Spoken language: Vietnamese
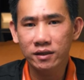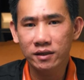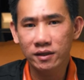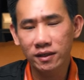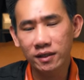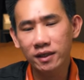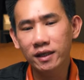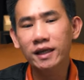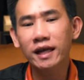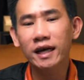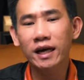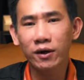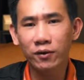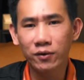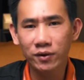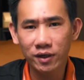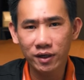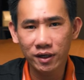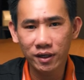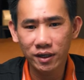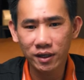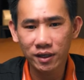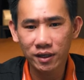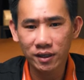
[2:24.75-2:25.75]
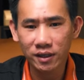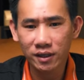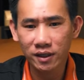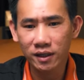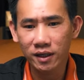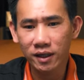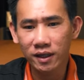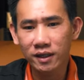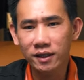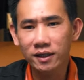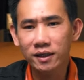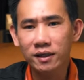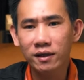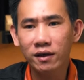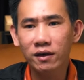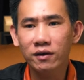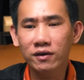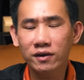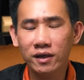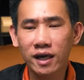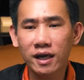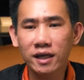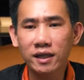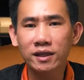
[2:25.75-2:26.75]
như thế nào nữa, cái đó
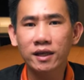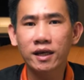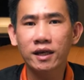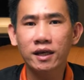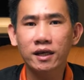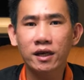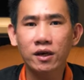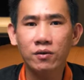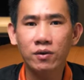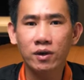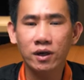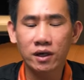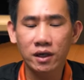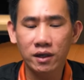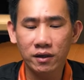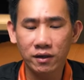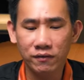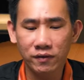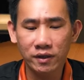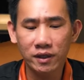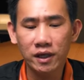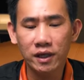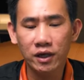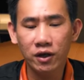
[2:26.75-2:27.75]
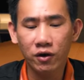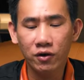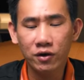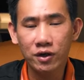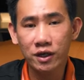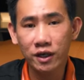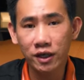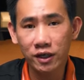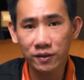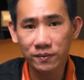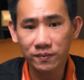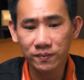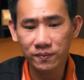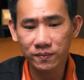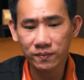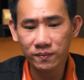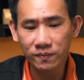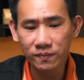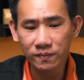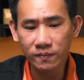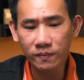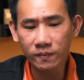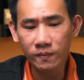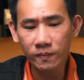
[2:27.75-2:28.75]
đắt tiền không ở vấn đề đó nữa.
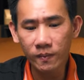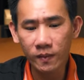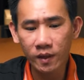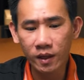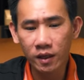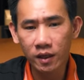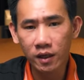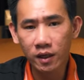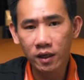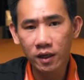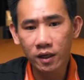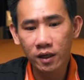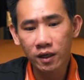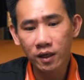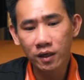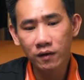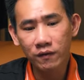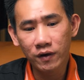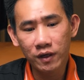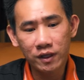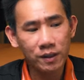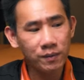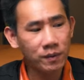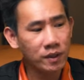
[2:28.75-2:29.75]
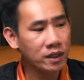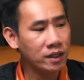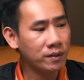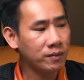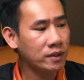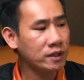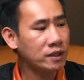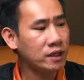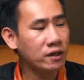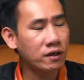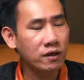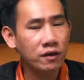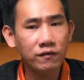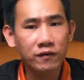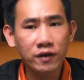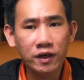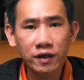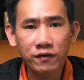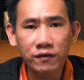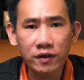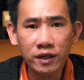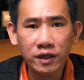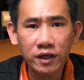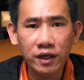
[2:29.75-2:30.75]
Và tiếp đến thì mình sẽ nói về
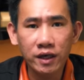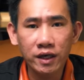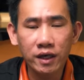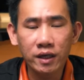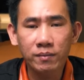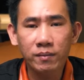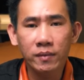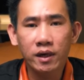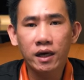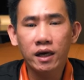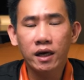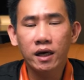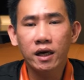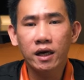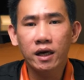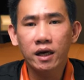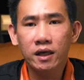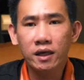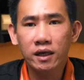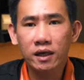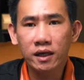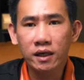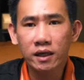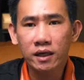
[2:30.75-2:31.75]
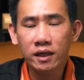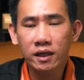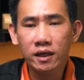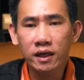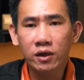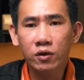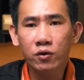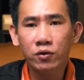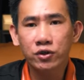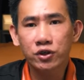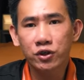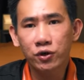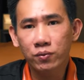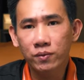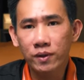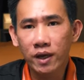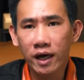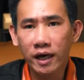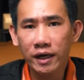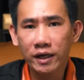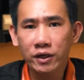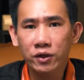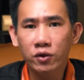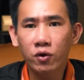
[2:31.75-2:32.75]
cái vấn đề mà cái độ chịu
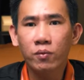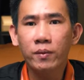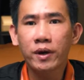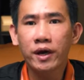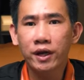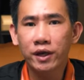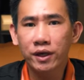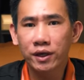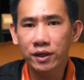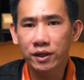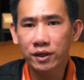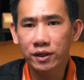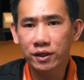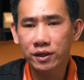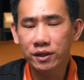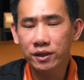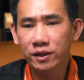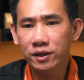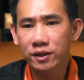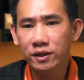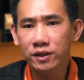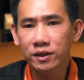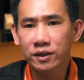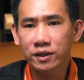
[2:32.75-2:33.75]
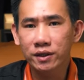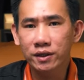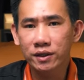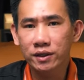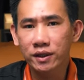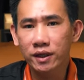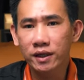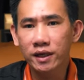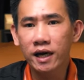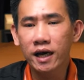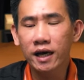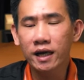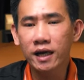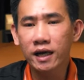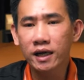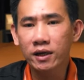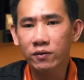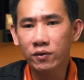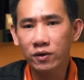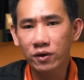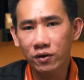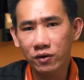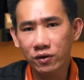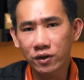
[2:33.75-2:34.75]
tải, độ bền, cái khả
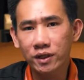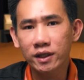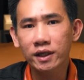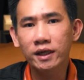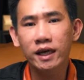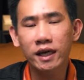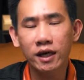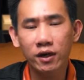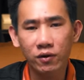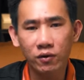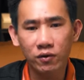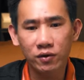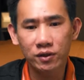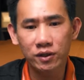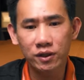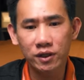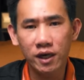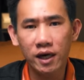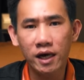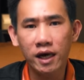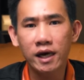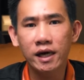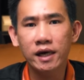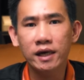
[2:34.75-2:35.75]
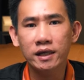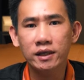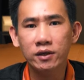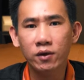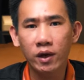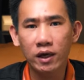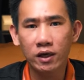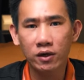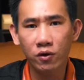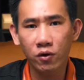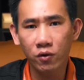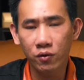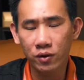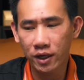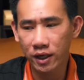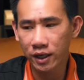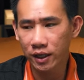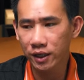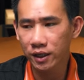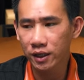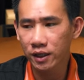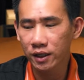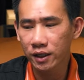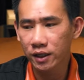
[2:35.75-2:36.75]
năng của nó như thế nào giữa hai cái loại gỗ
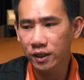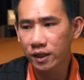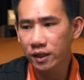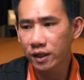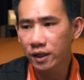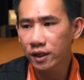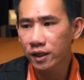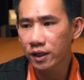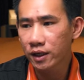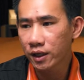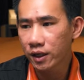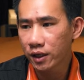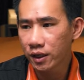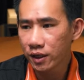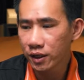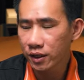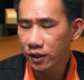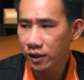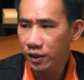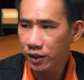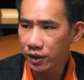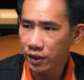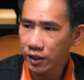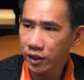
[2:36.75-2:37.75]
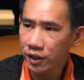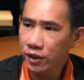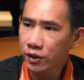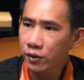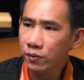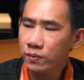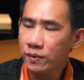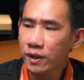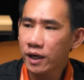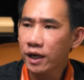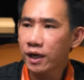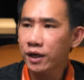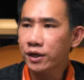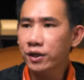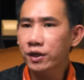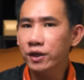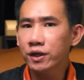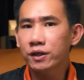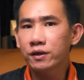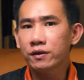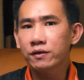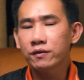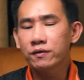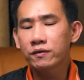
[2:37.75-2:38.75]
này. Thì khi chúng ta
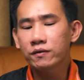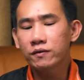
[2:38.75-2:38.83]
nhìn